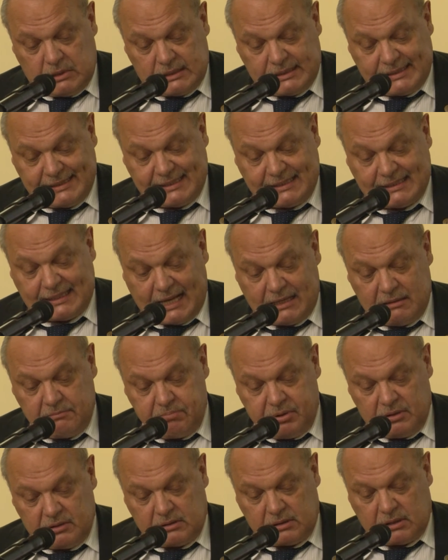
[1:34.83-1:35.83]
Stan
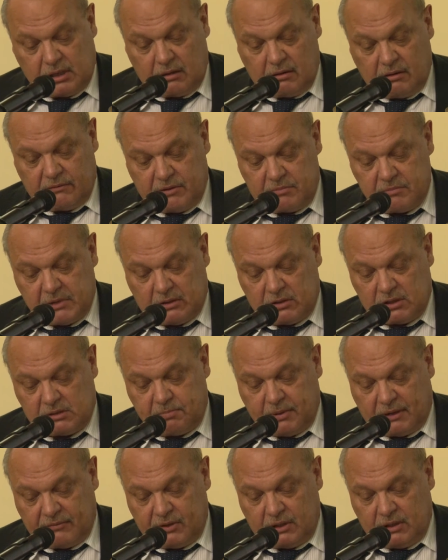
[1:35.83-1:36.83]
polskiego wymiaru
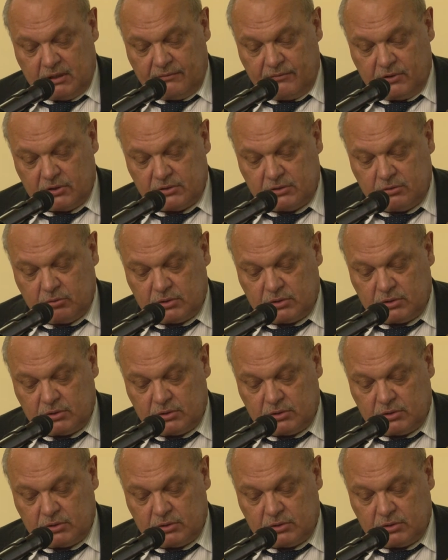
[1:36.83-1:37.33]
sprawiedliwości